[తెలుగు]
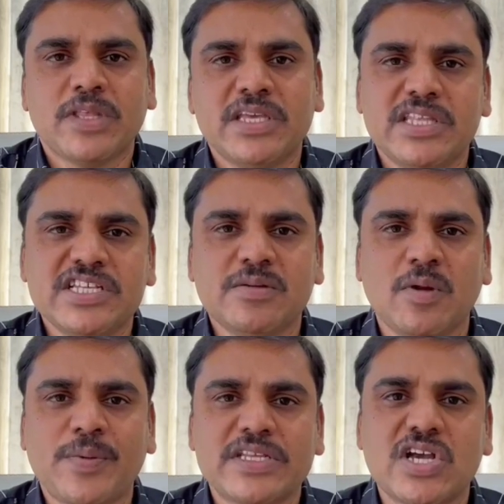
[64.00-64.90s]
ఈ
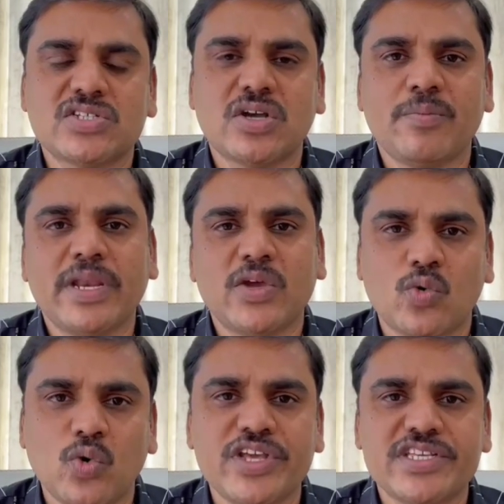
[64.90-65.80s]
దేశంలో ప్రజాస్వామ్యాన్ని
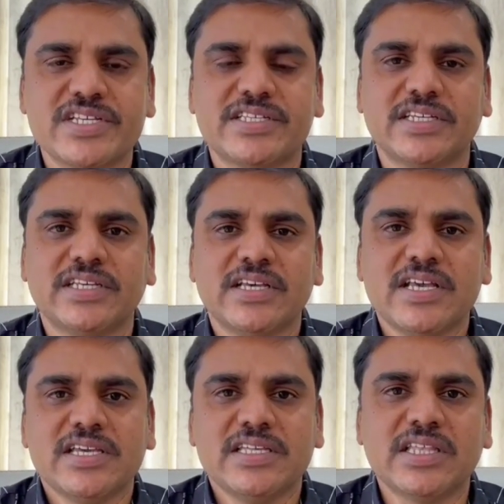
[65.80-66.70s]
కూనీ చేసి
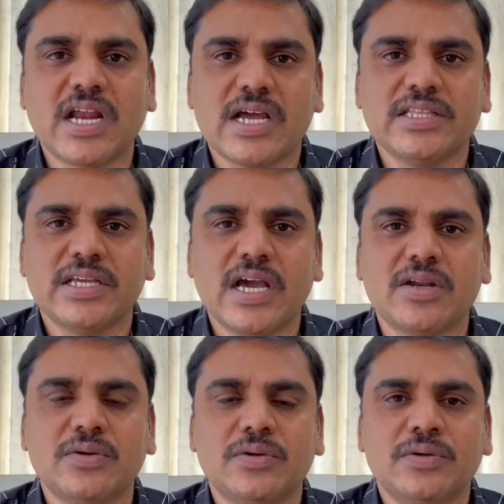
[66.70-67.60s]
ఇందిరాగాంధీ
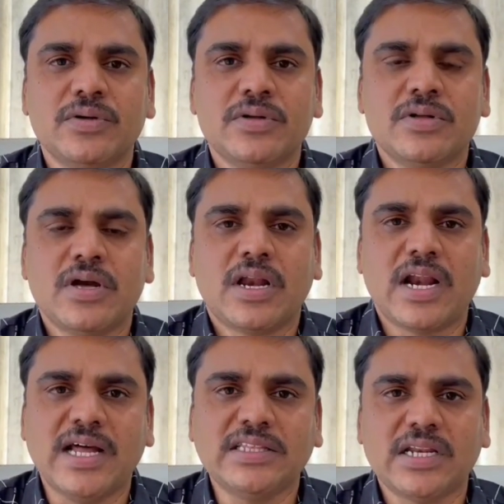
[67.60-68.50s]
గారు
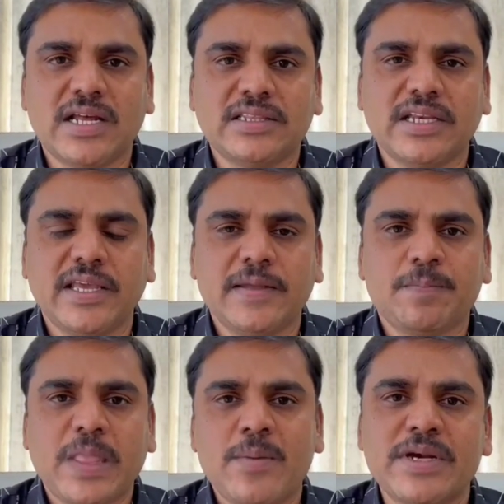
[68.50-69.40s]
రాత్రి రాత్రి
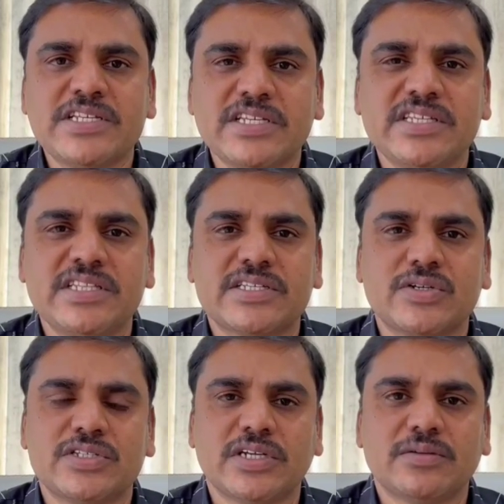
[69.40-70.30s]
ఎమర్జెన్సీని
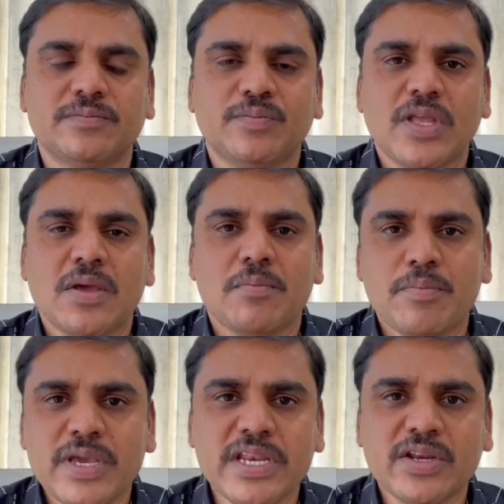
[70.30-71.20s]
తీసుకొచ్చారు
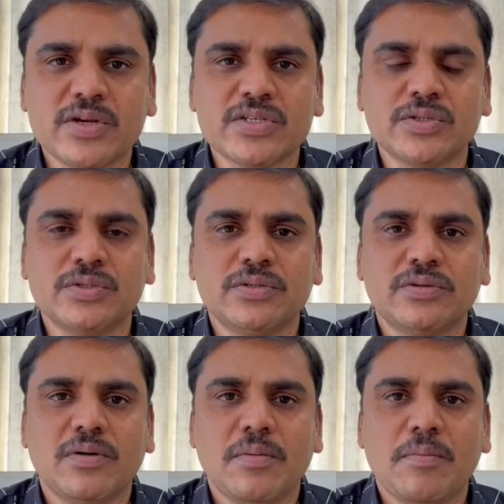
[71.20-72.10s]
మీరు ఈరోజు
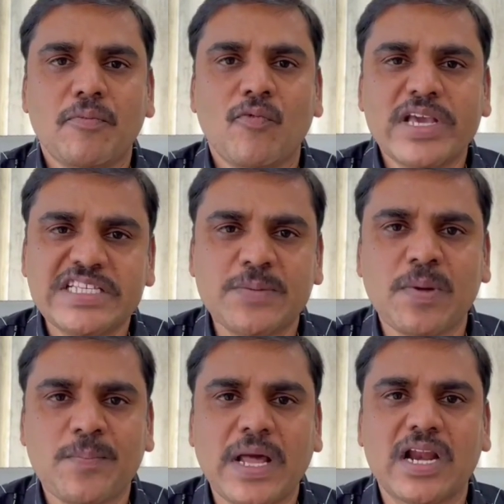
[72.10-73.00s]

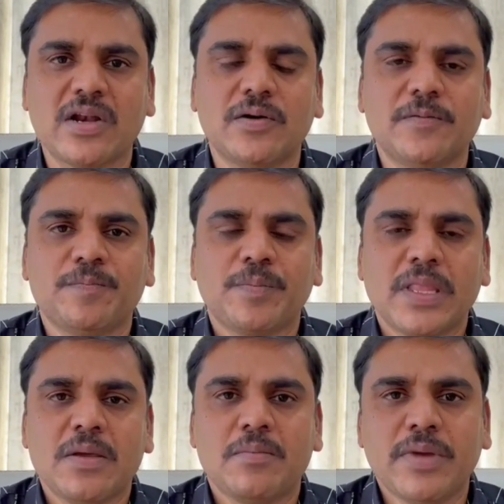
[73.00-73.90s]
వైసీపీ పాలనలో
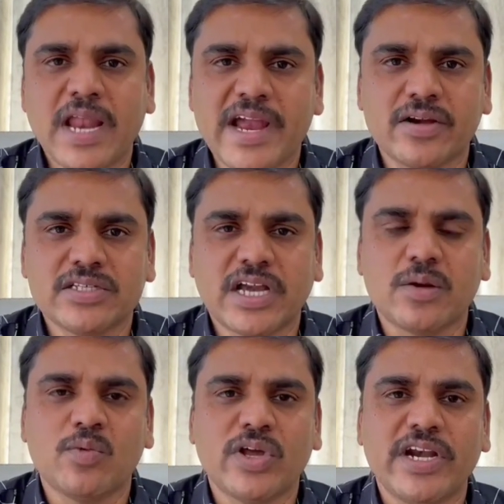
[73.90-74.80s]
మీ నాయకుడు
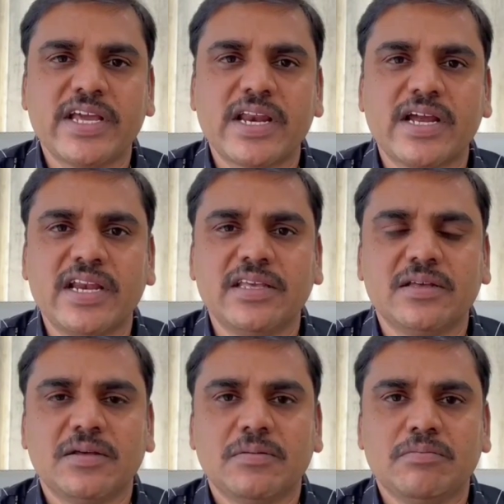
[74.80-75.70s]
జగన్మోహన్ రెడ్డి గారు కానీ
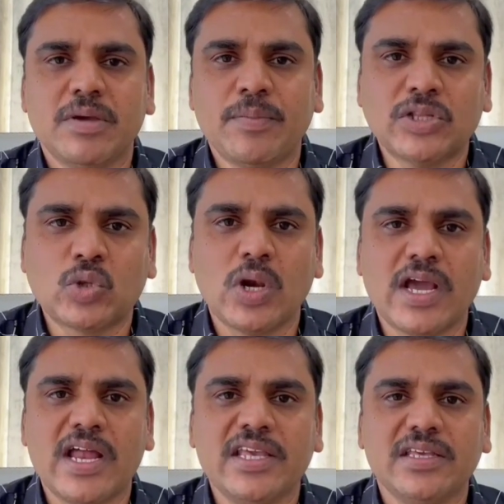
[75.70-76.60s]
మీ మంత్రులు
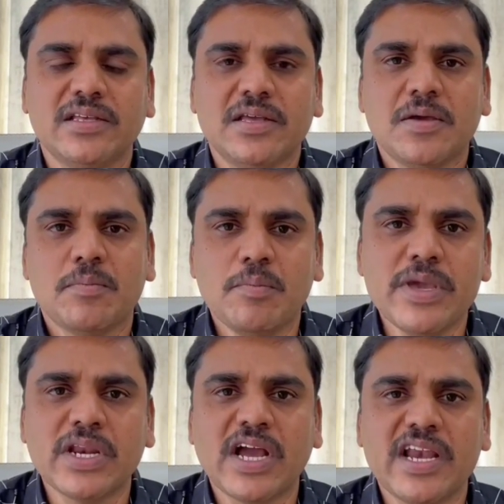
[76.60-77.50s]
కానీ
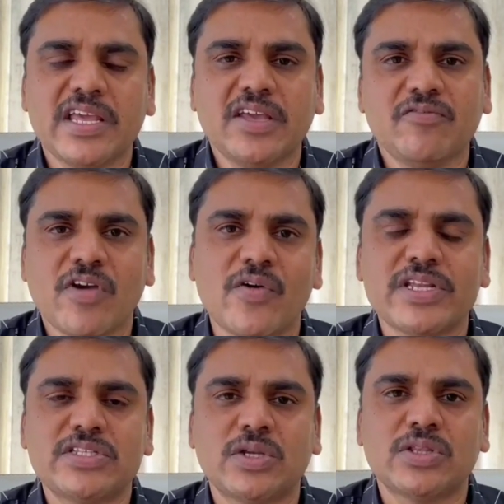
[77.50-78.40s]
మీరు కానీ
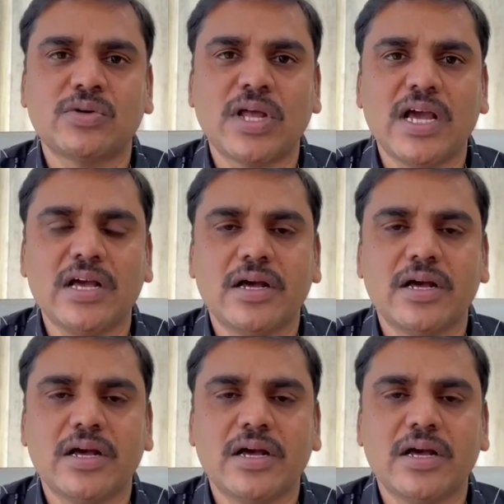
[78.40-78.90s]
వ్యవహరిస్తున్నది కూడా